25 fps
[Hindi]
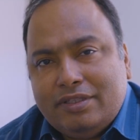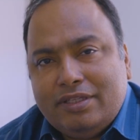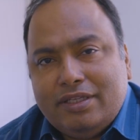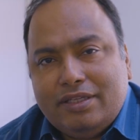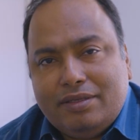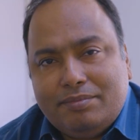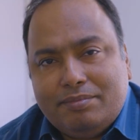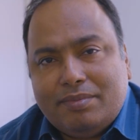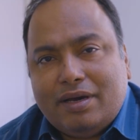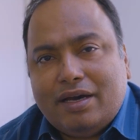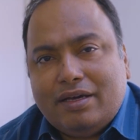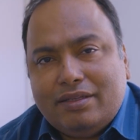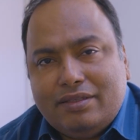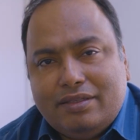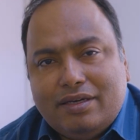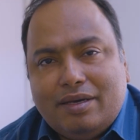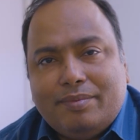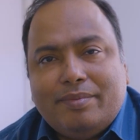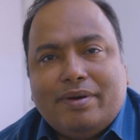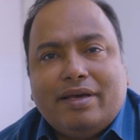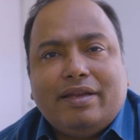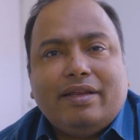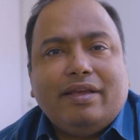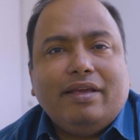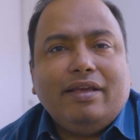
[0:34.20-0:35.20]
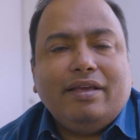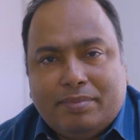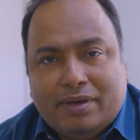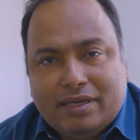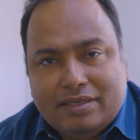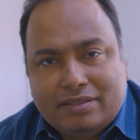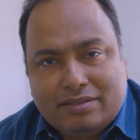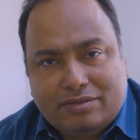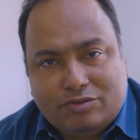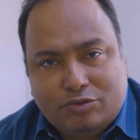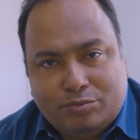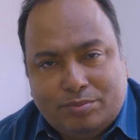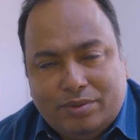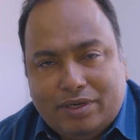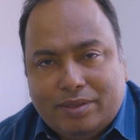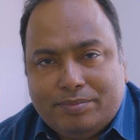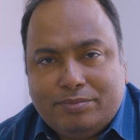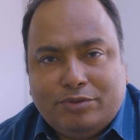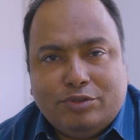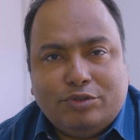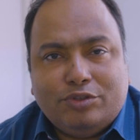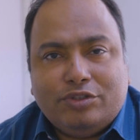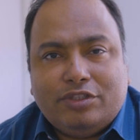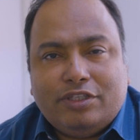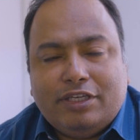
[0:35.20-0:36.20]
दिन बाद हमारे पास
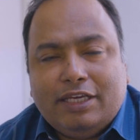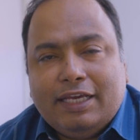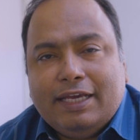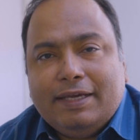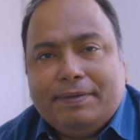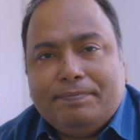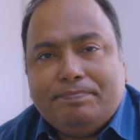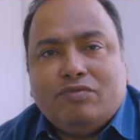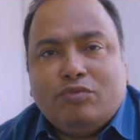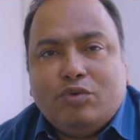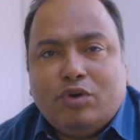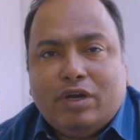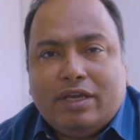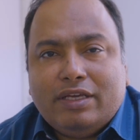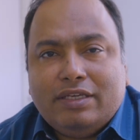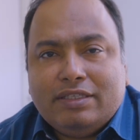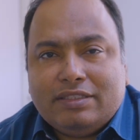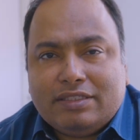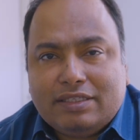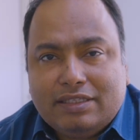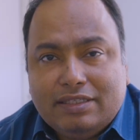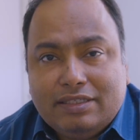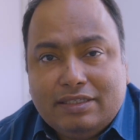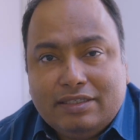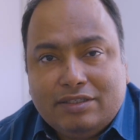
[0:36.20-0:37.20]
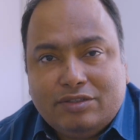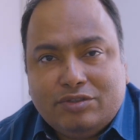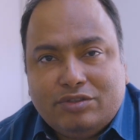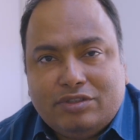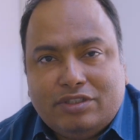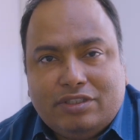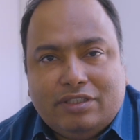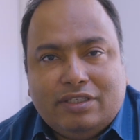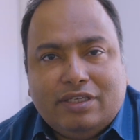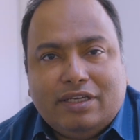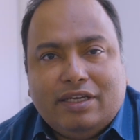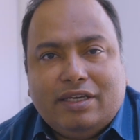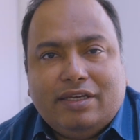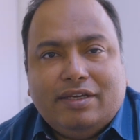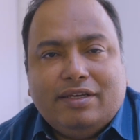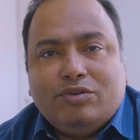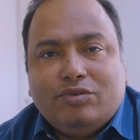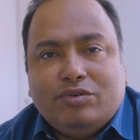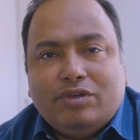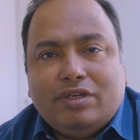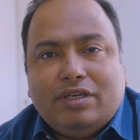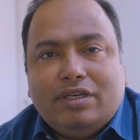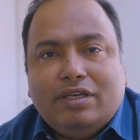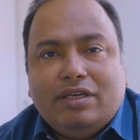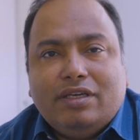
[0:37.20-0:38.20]
उपलब्ध होती है वो इसलिए होती है
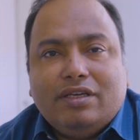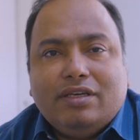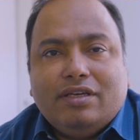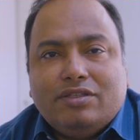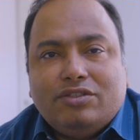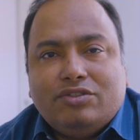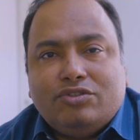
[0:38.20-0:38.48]
क्योंकि